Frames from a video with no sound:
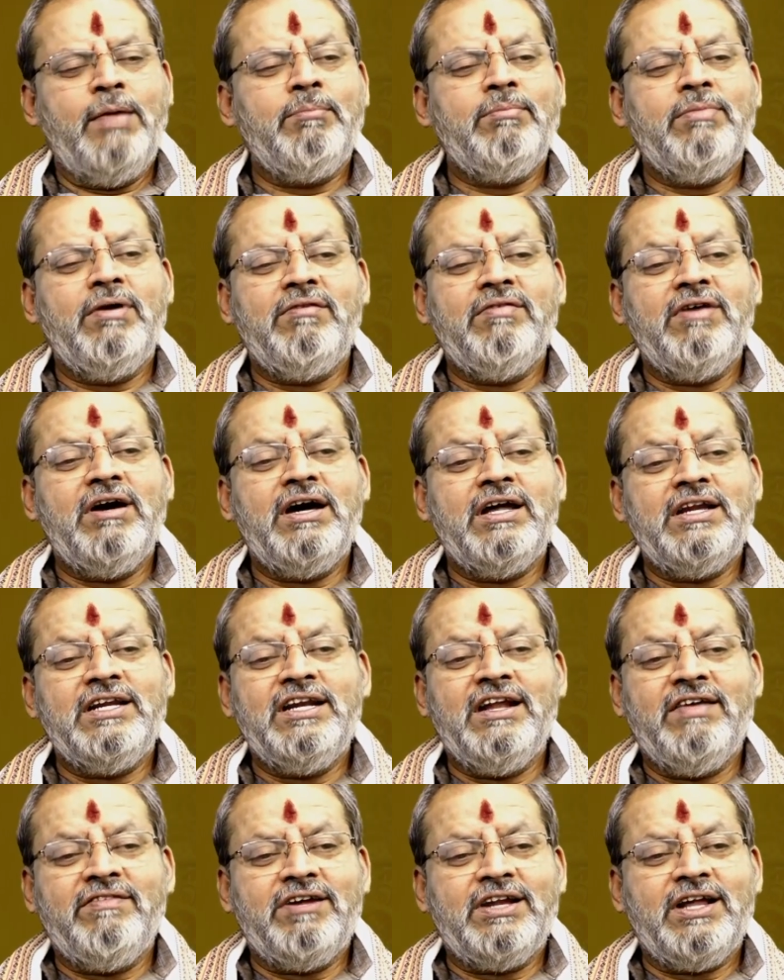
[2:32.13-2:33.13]
అమ్మవారి
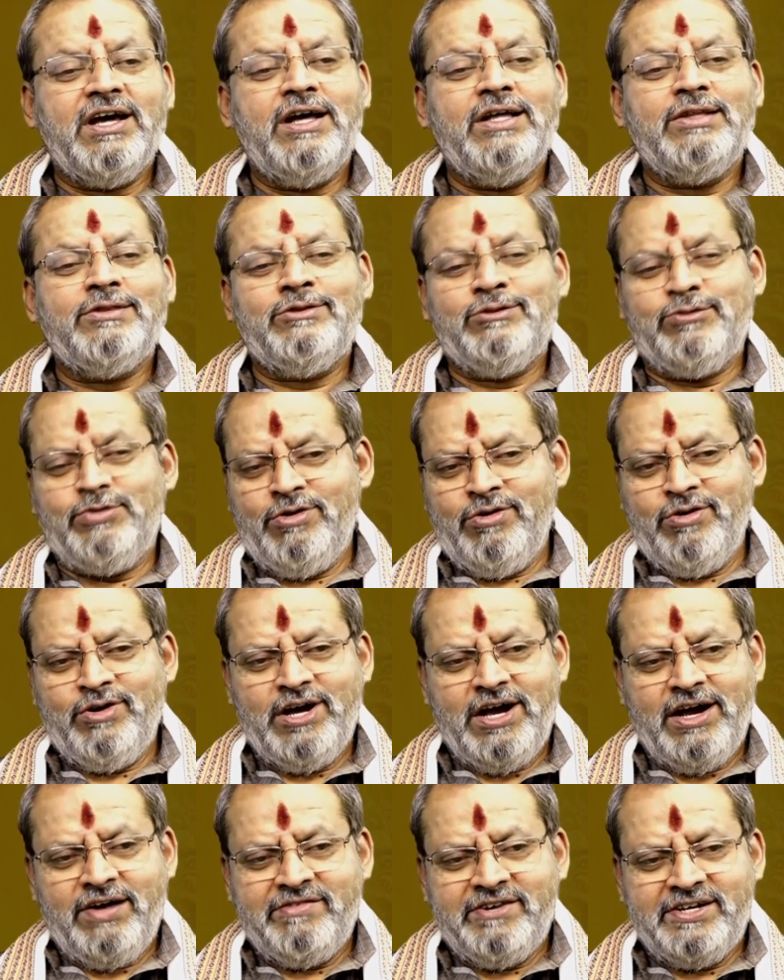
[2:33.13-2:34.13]
నవరాత్రులు
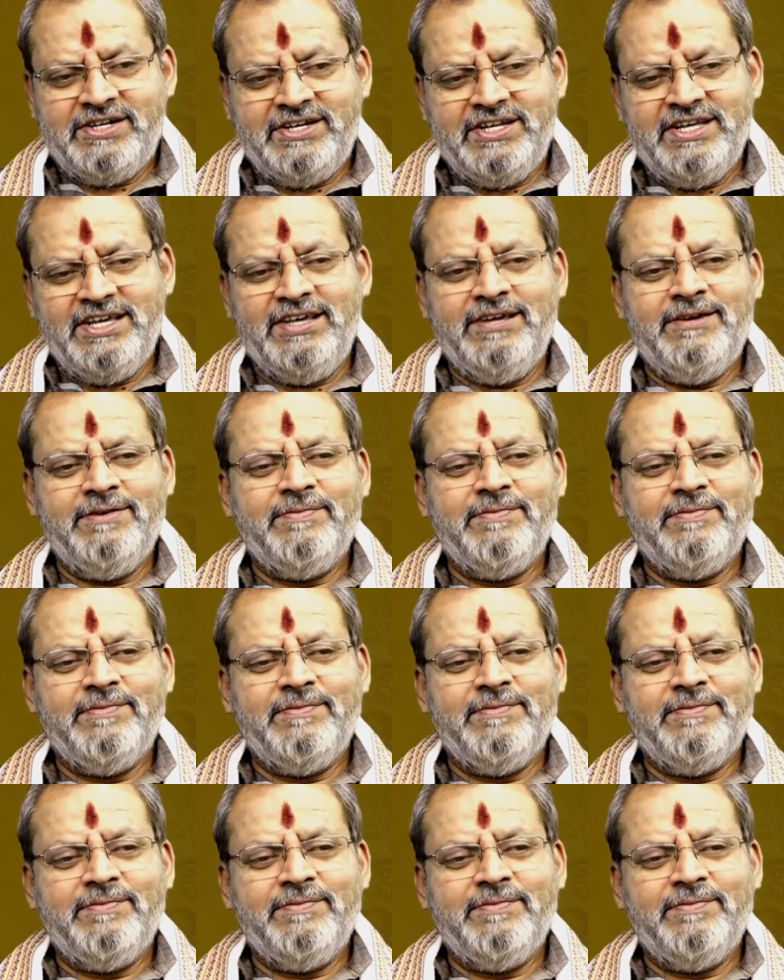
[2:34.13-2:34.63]
కాబట్టి